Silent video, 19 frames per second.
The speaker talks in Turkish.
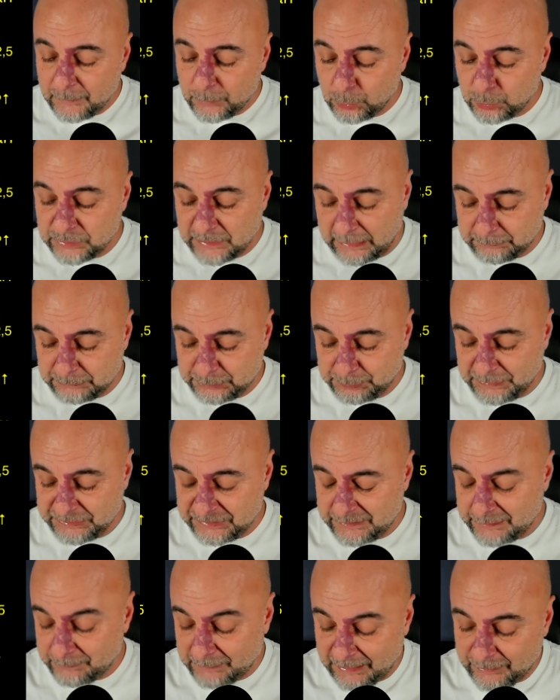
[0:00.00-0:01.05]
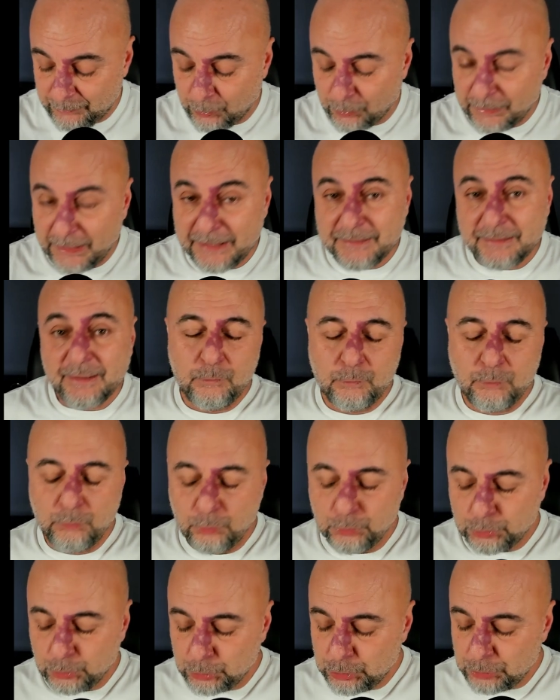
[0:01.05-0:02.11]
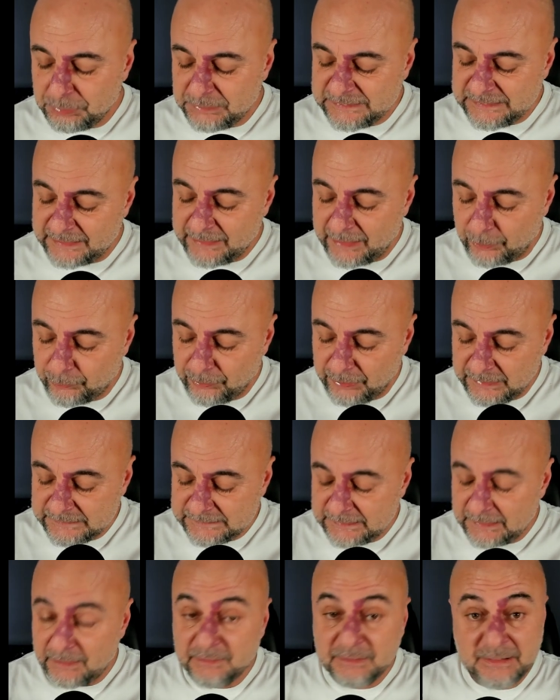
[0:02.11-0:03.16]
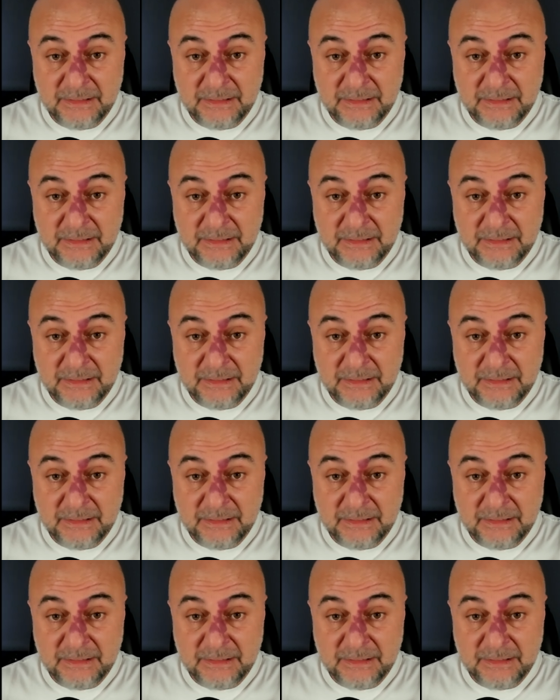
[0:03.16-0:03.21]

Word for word: %65 ihtimal diyorlar. Üçüncü bir senaryo ise